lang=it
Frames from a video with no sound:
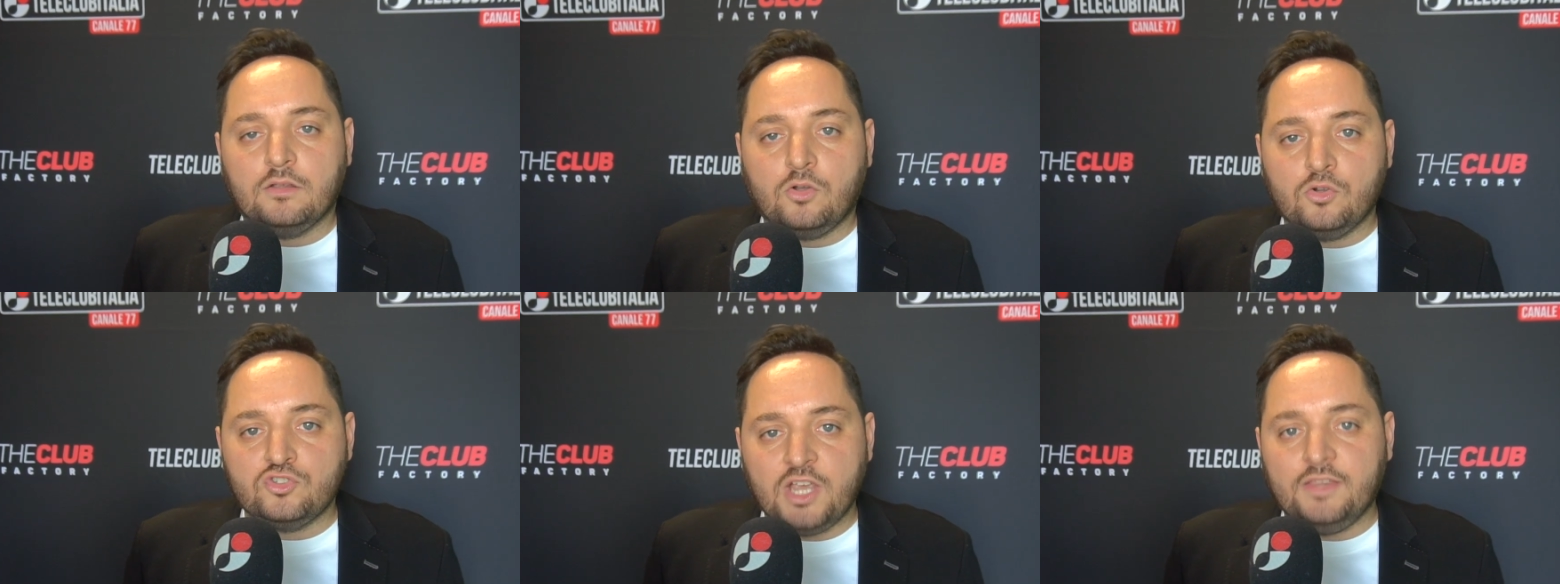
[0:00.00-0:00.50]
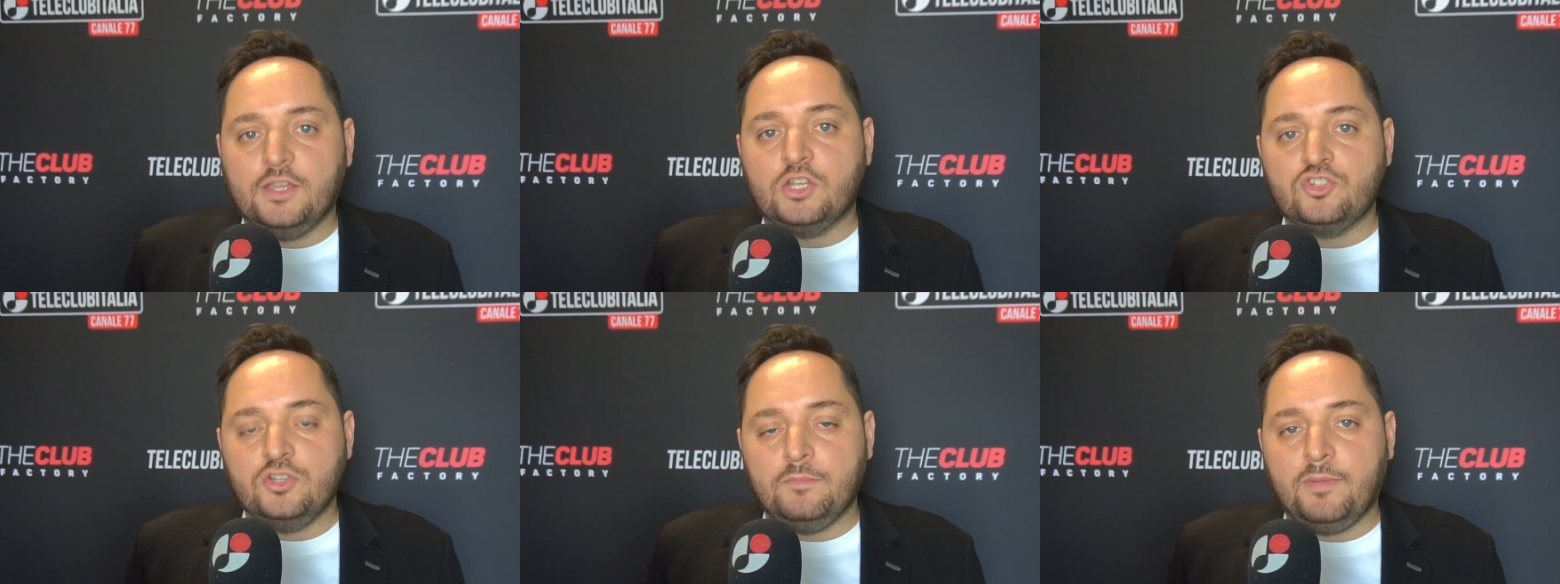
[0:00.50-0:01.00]

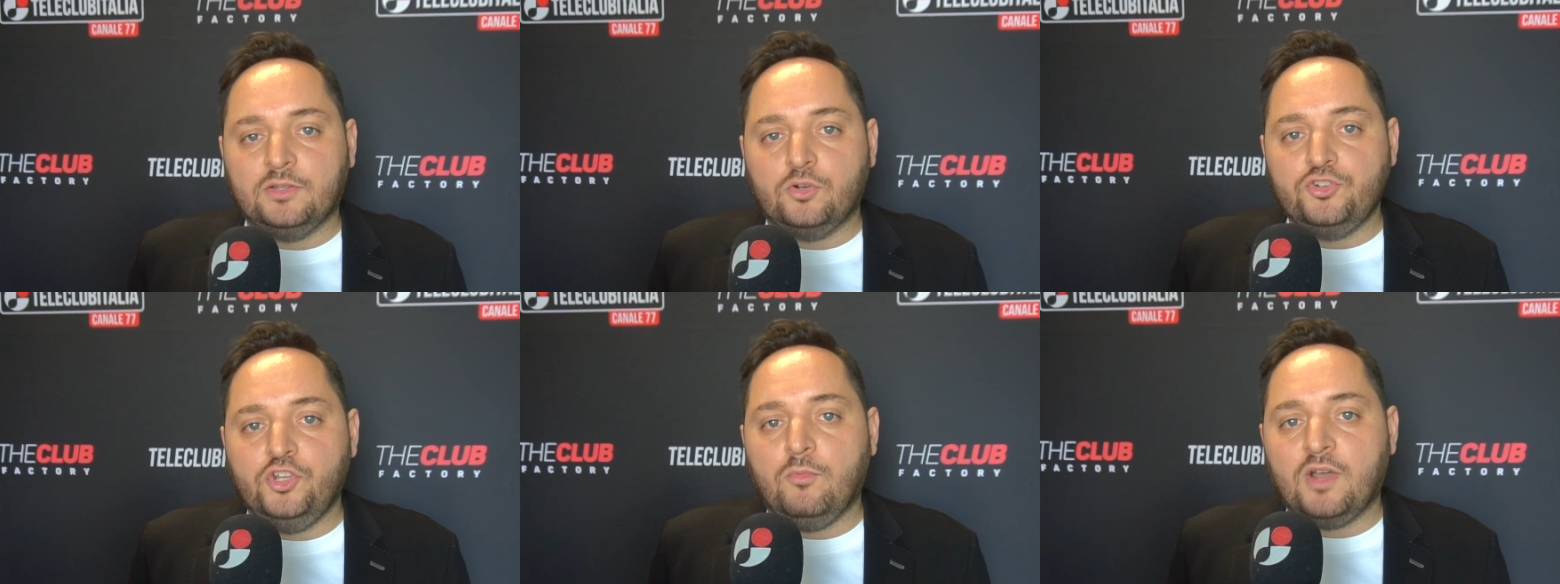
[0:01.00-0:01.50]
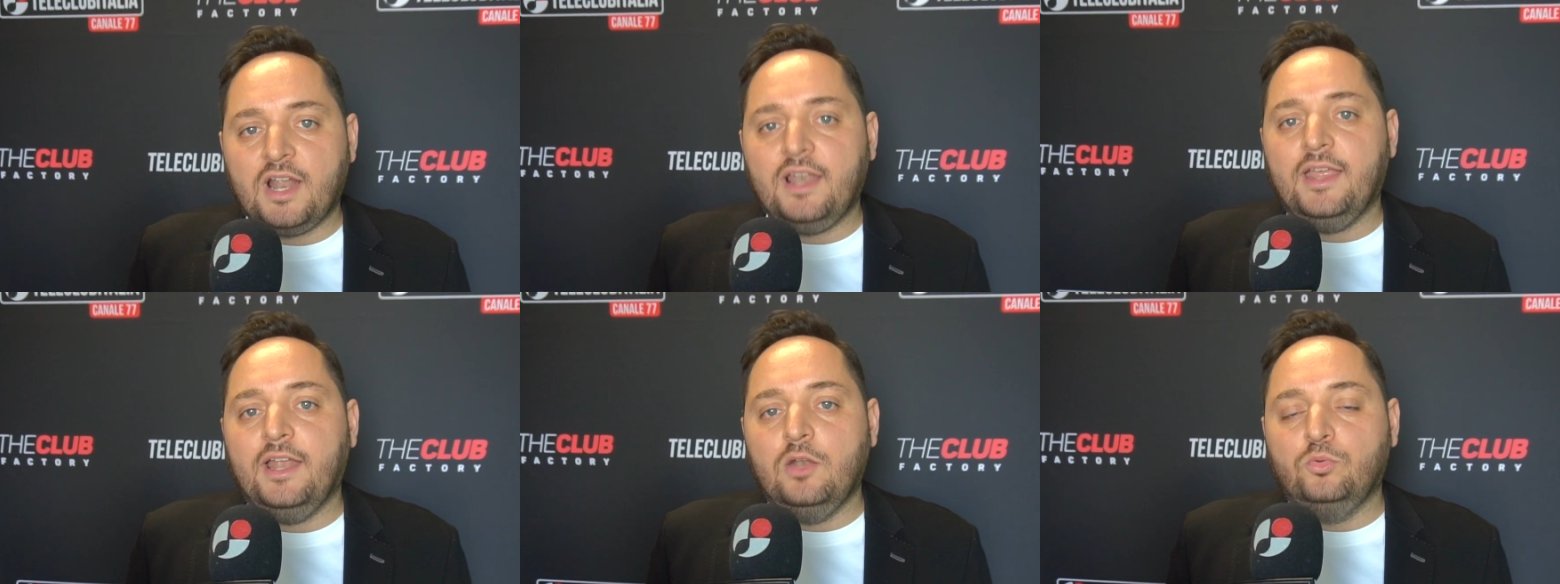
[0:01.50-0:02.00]
concederci il patrocinio
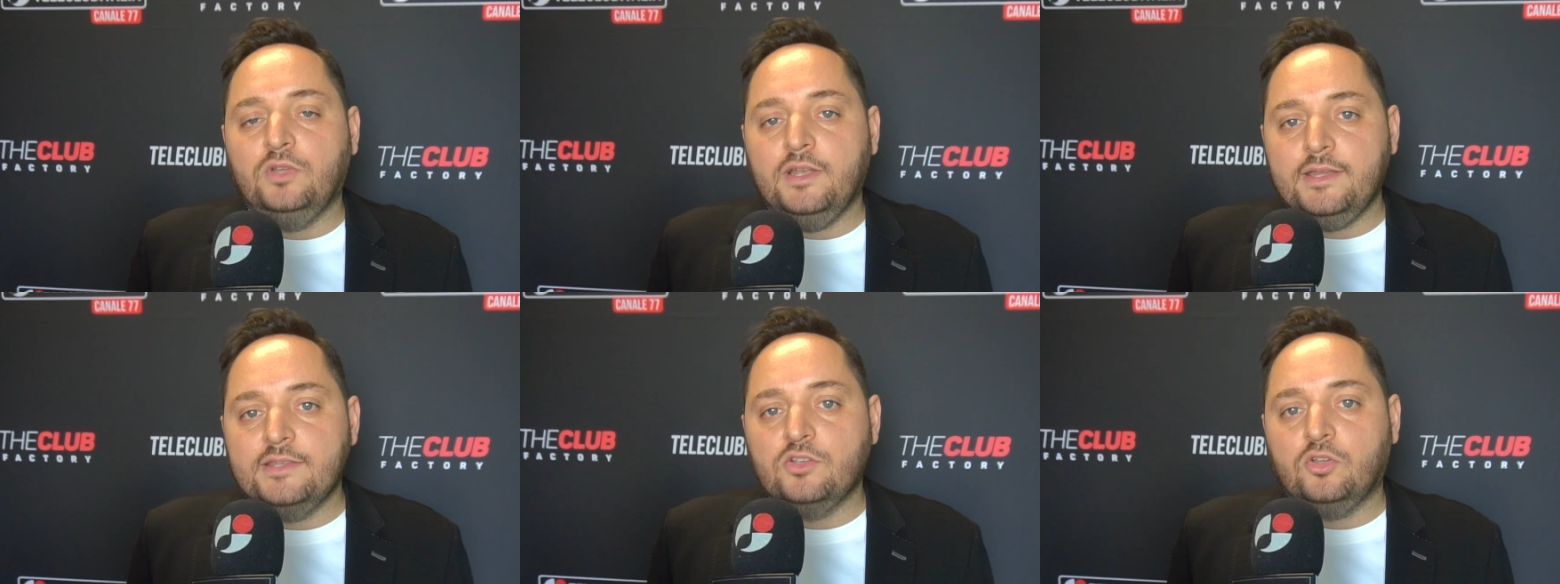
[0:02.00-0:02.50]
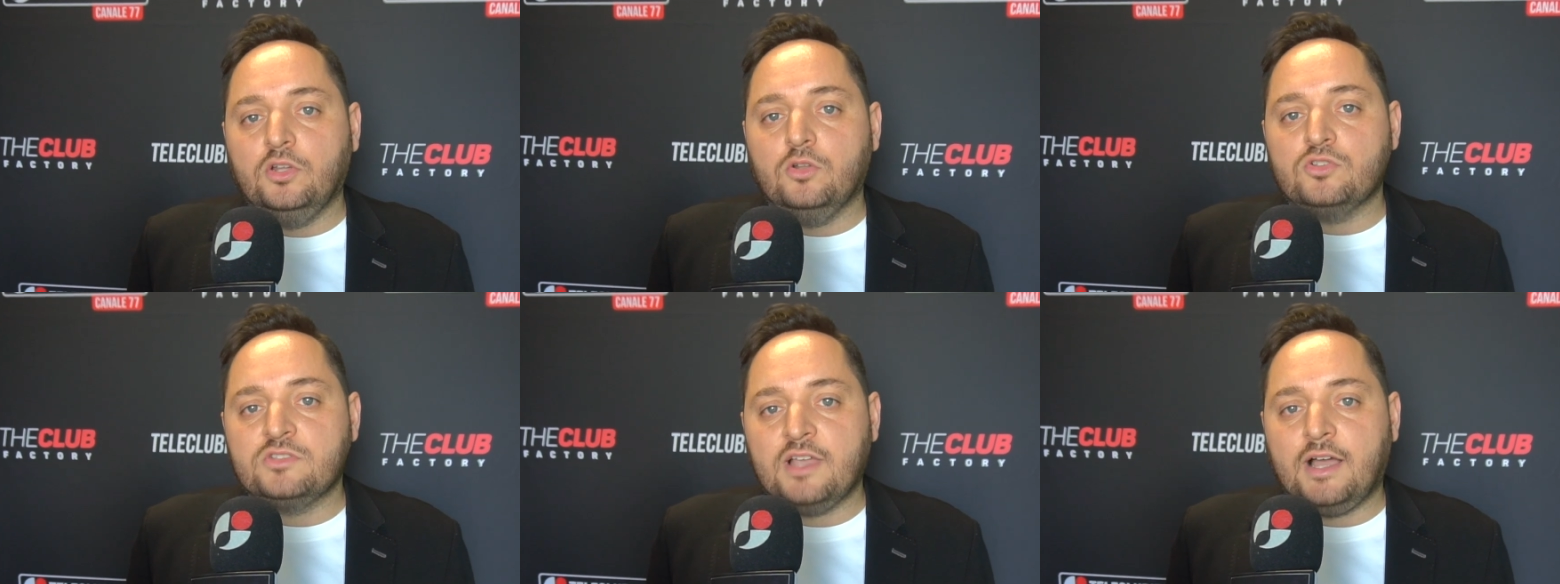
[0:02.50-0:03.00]
morale e l'utilizzo dello
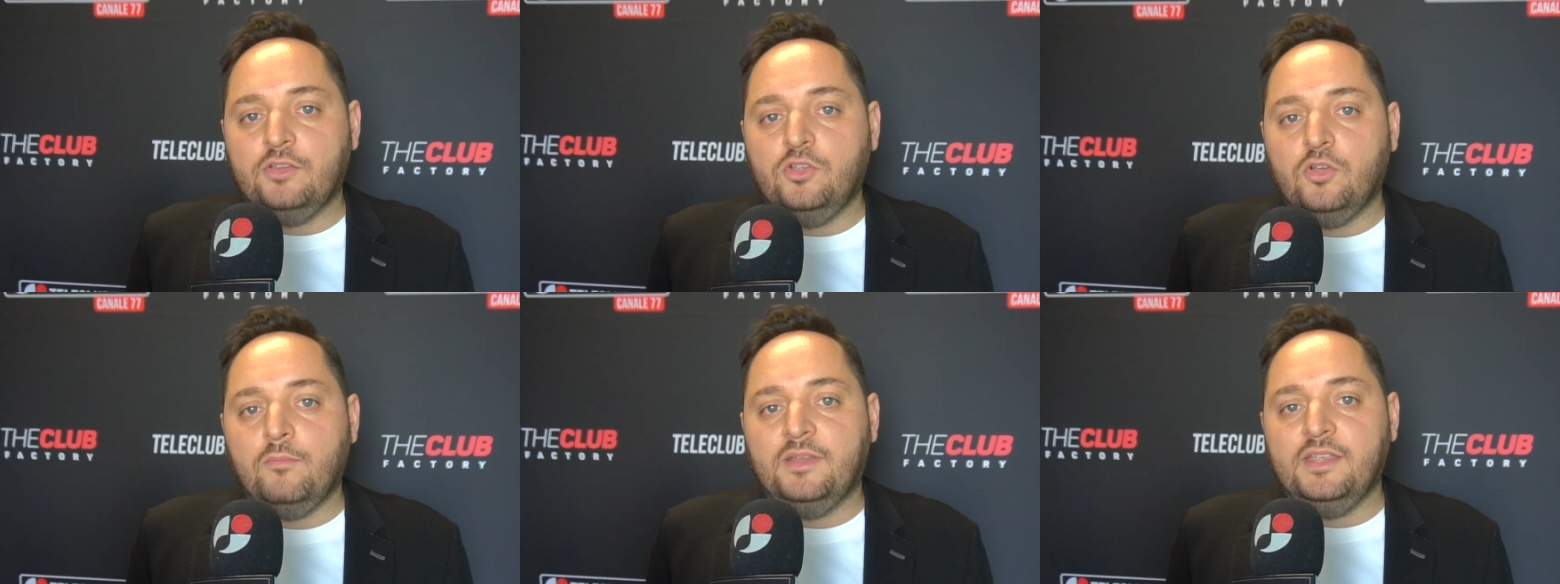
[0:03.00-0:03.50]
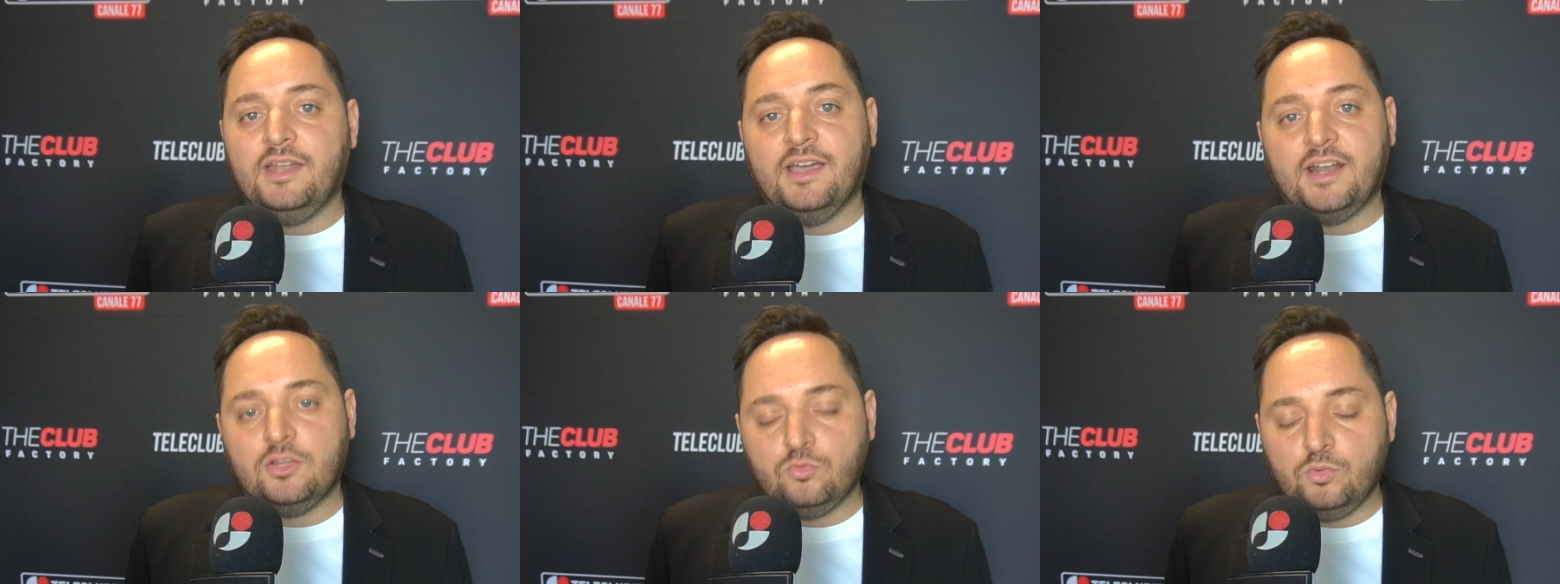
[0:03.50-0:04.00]
stadio in maniera
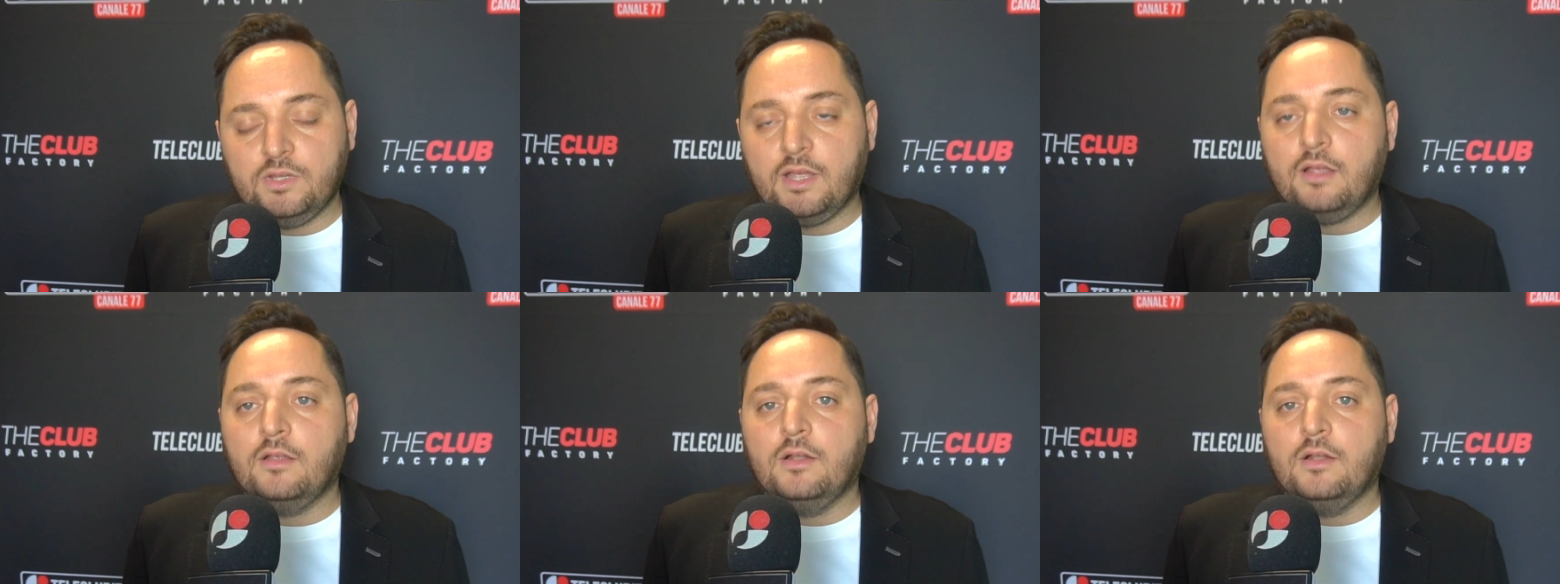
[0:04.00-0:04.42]
gratuita.